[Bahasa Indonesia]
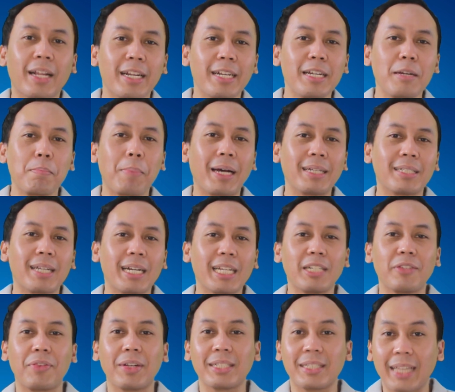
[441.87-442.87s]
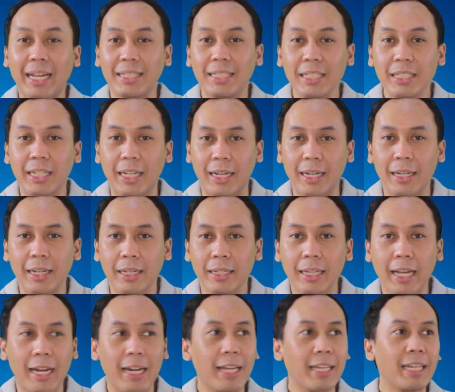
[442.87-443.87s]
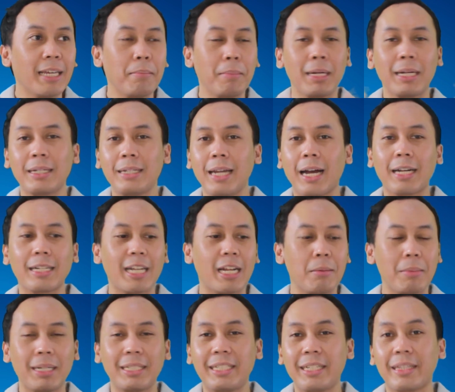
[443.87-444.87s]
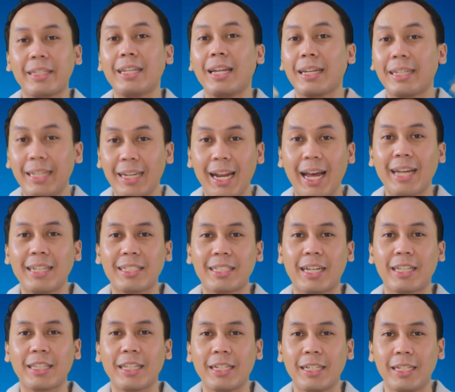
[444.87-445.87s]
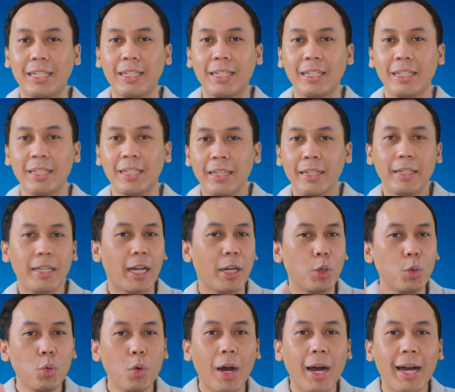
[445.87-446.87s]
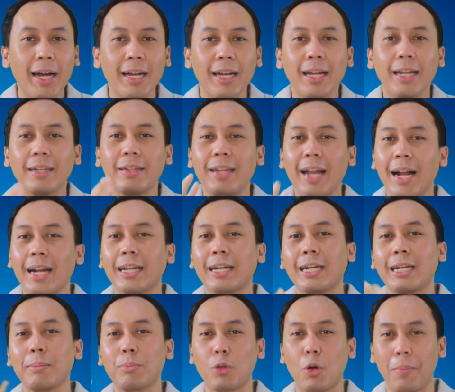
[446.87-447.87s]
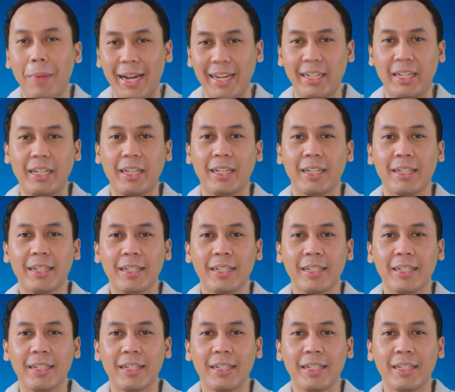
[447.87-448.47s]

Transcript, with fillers: trading pasar investasinya yang lagi meledak dan melejit gila-gilaan saat ini. Dan dua, dari crypto mining.